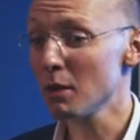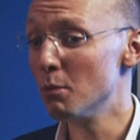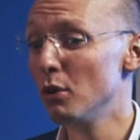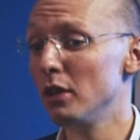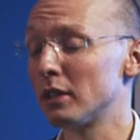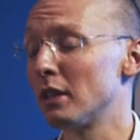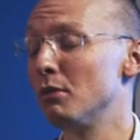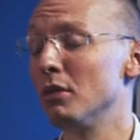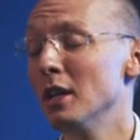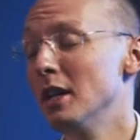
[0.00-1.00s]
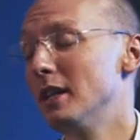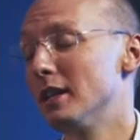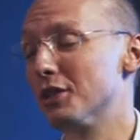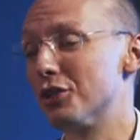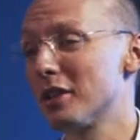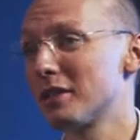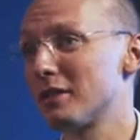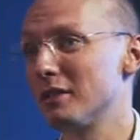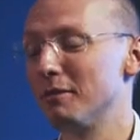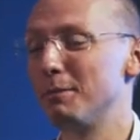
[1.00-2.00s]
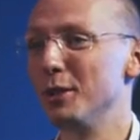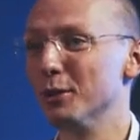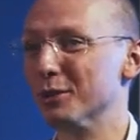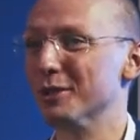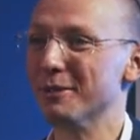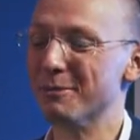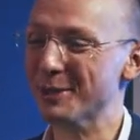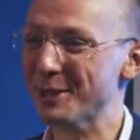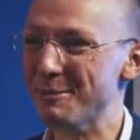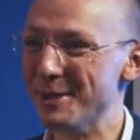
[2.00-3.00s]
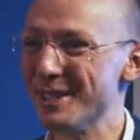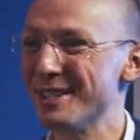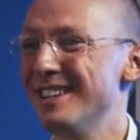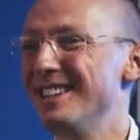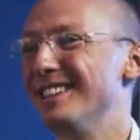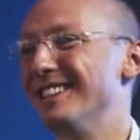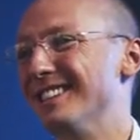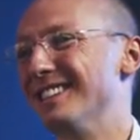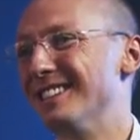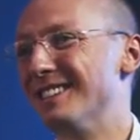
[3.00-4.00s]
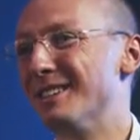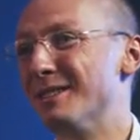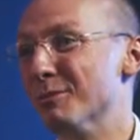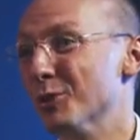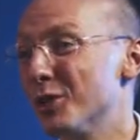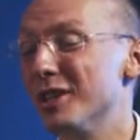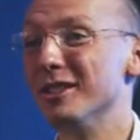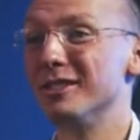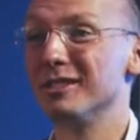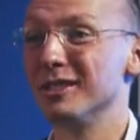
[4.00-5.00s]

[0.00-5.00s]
Более того, сейчас э, в период и в пандемии а, многие